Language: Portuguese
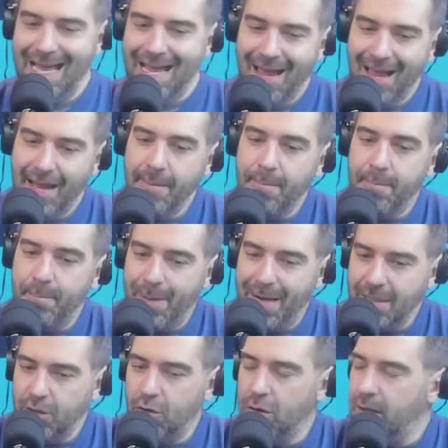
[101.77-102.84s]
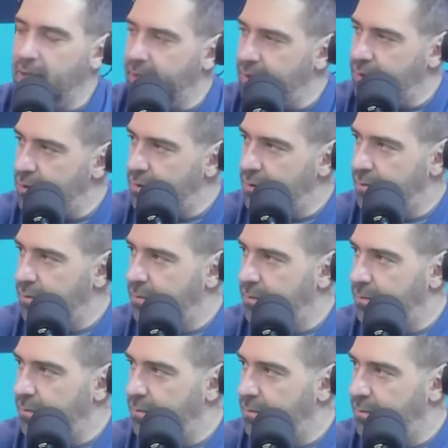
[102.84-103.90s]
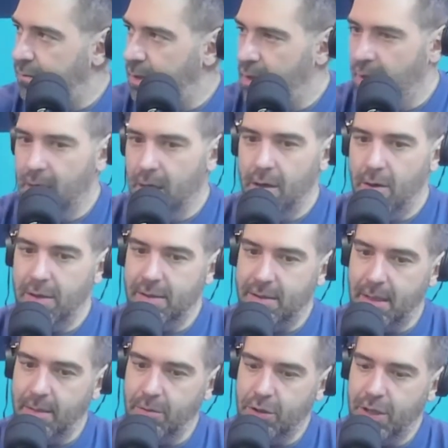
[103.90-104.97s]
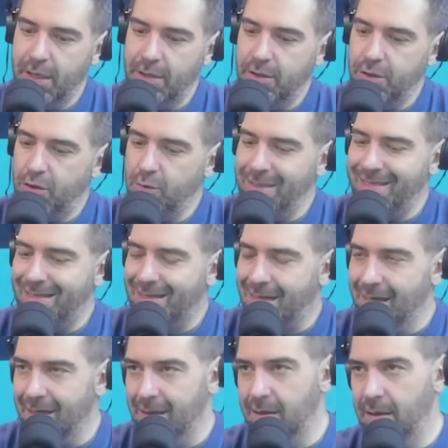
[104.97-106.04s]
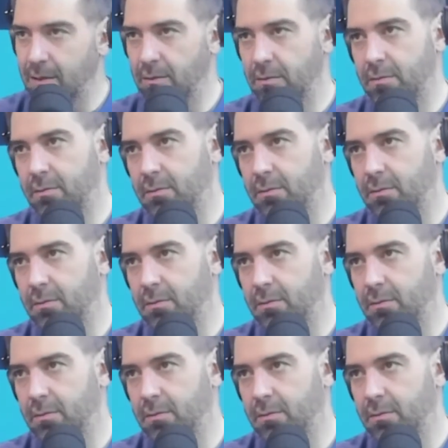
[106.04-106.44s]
É impressionante. Nós estamos diante de um escândalo.